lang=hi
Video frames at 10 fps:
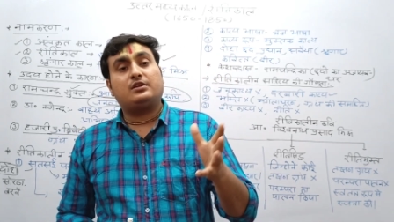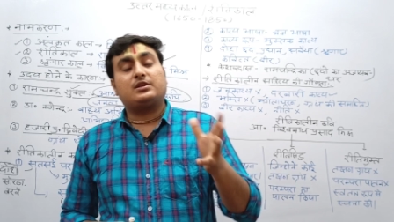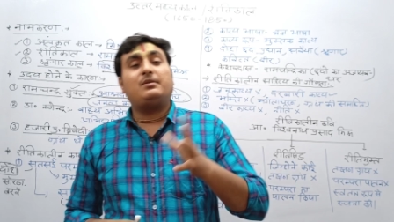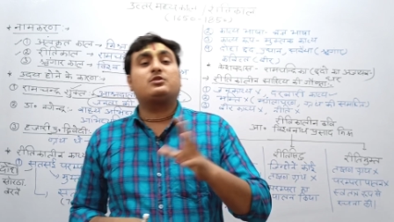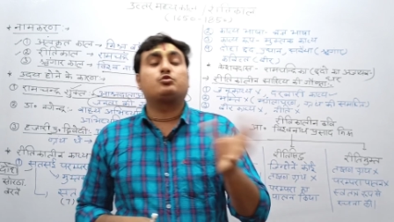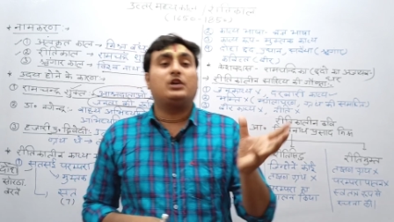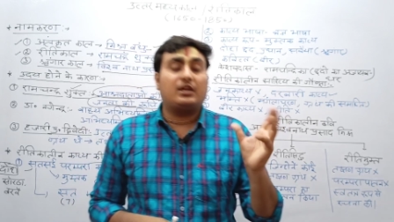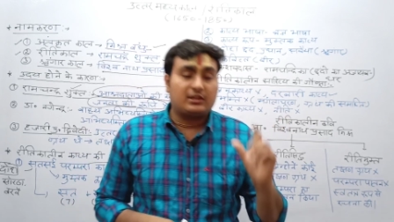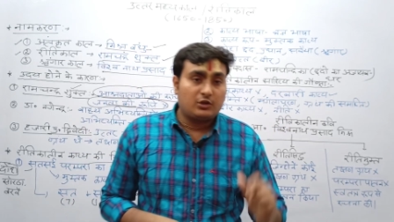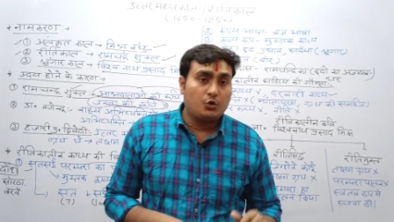समाज
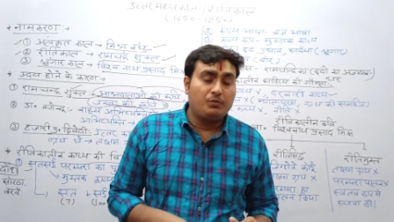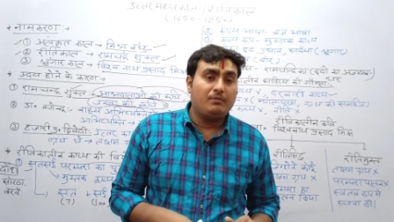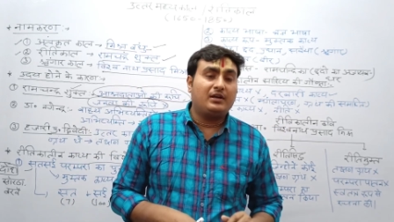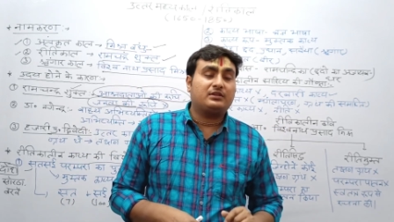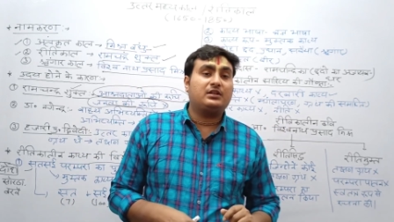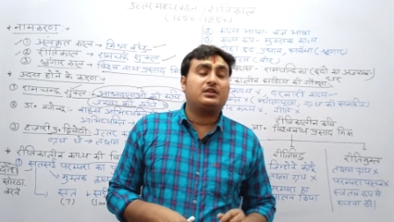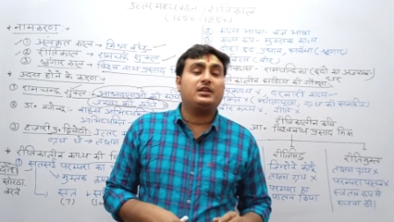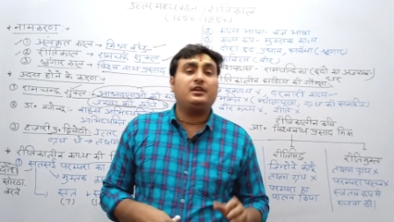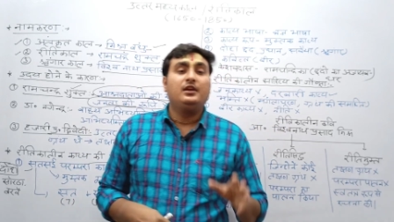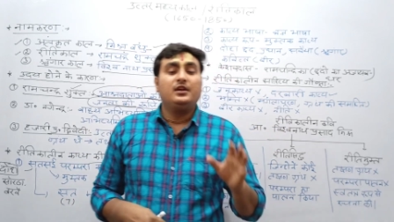सुधारक के रूप में बात
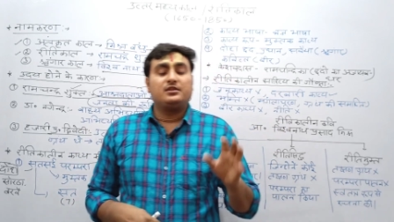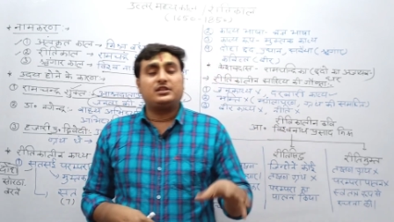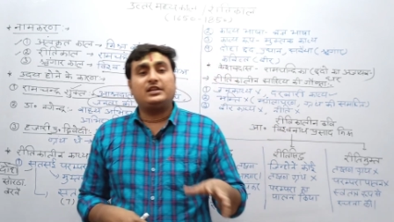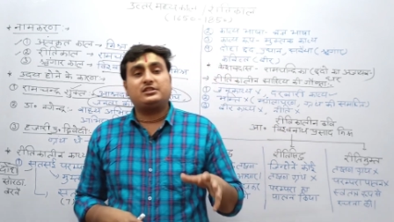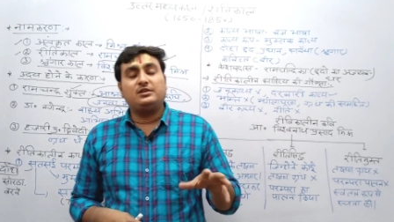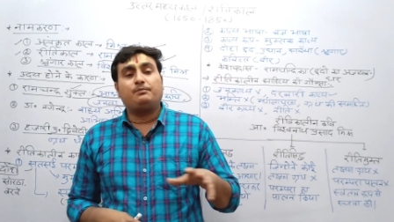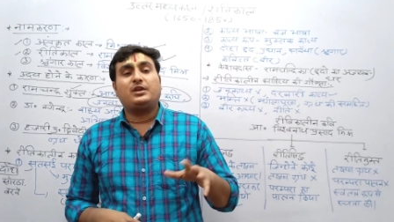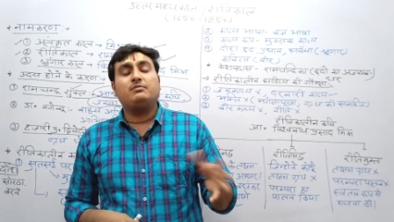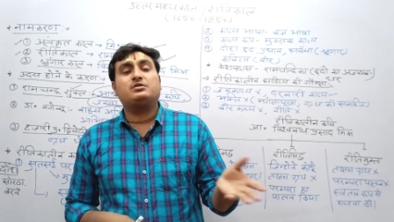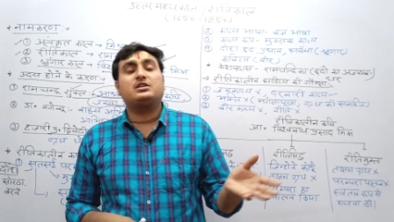करते हैं जायसी
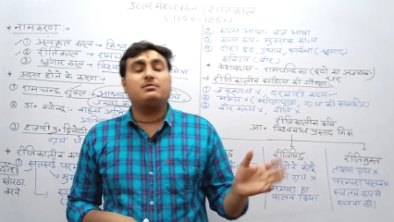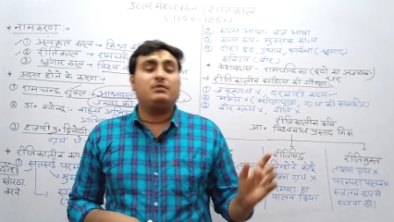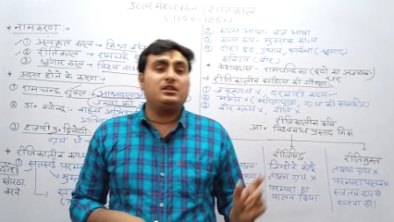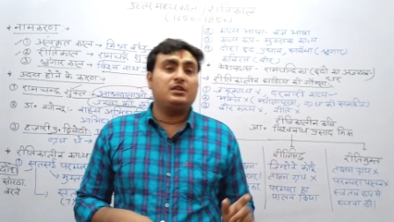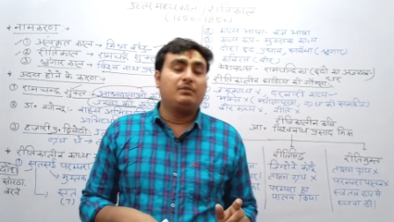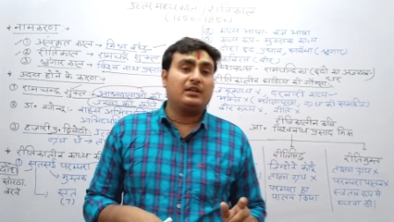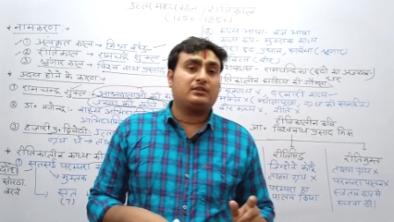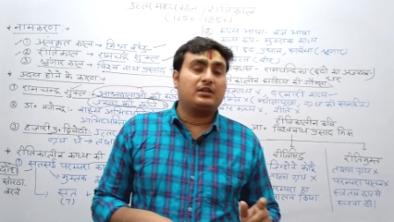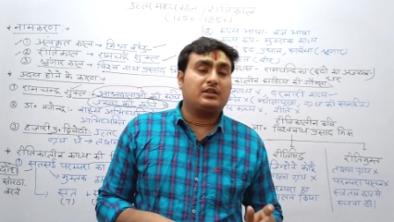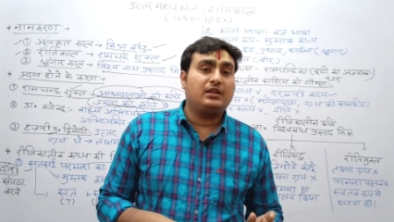प्रेम से संबंधित
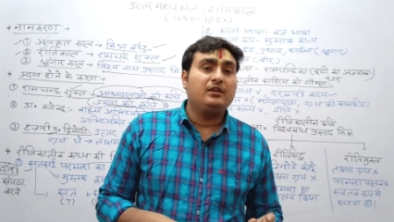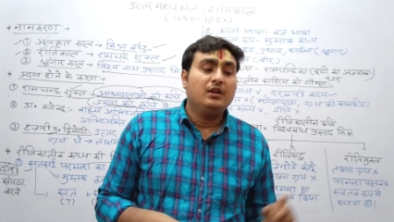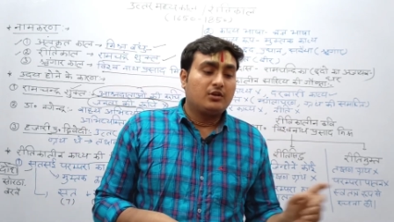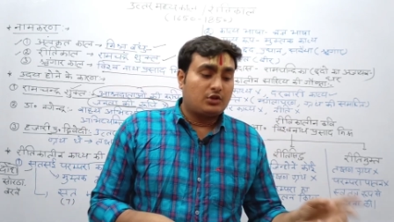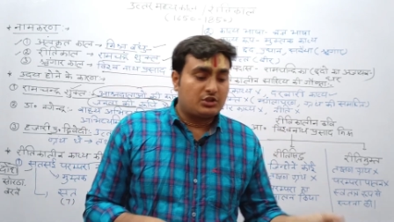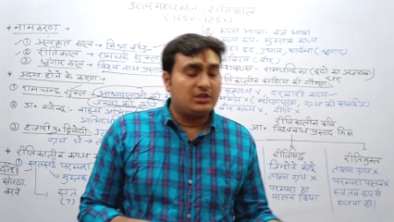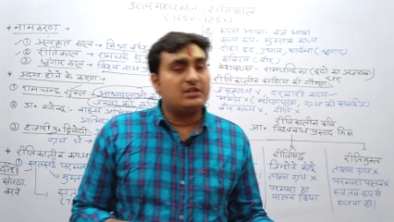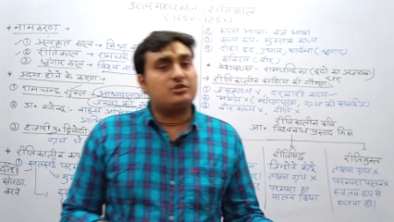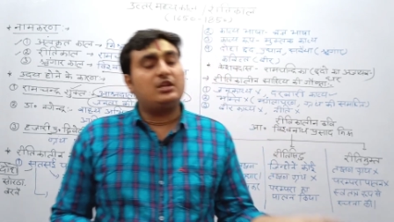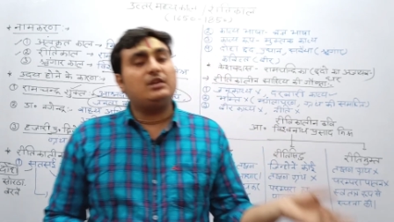बात करते हैं
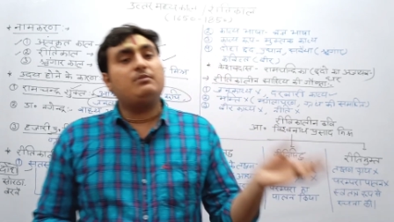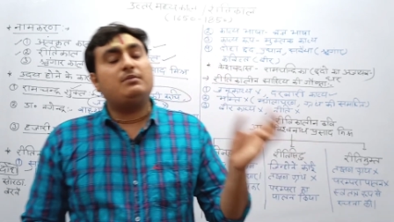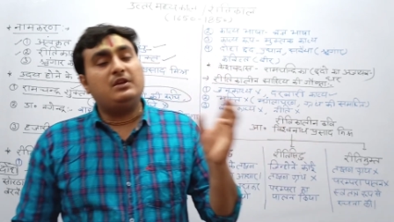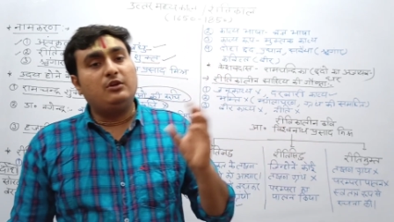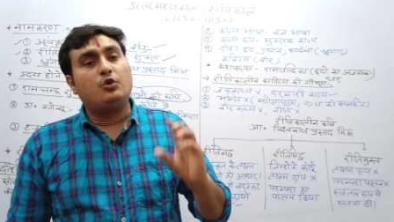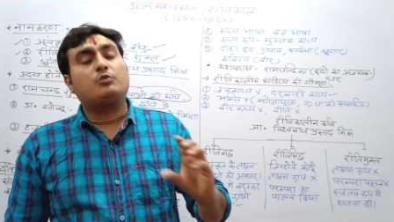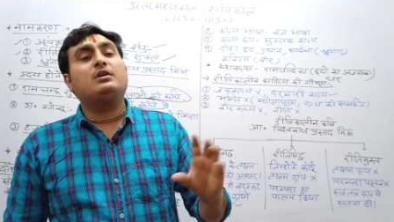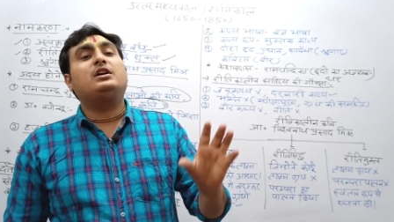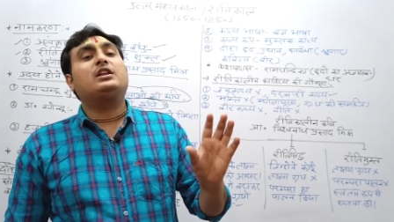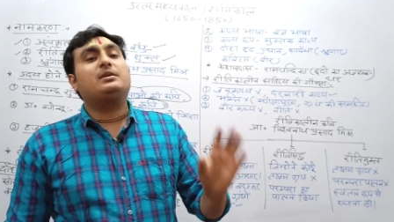कृष्णाश्रय में भी
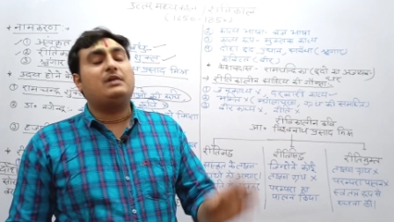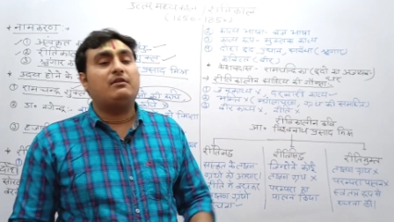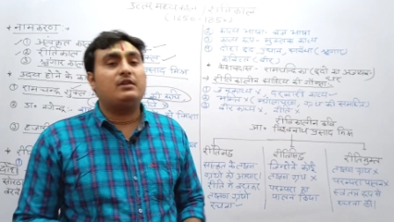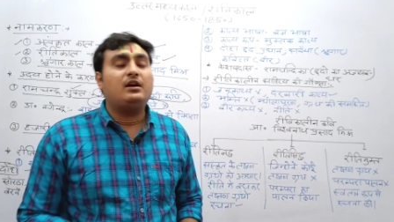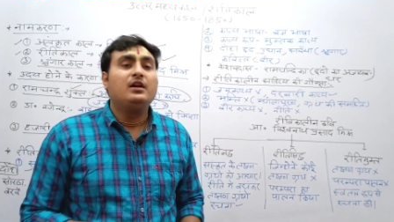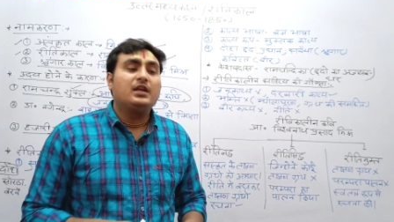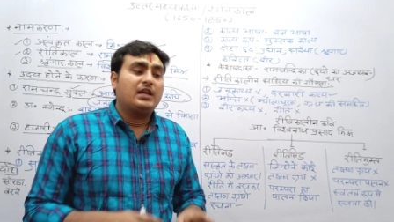लोकमंगल की भावना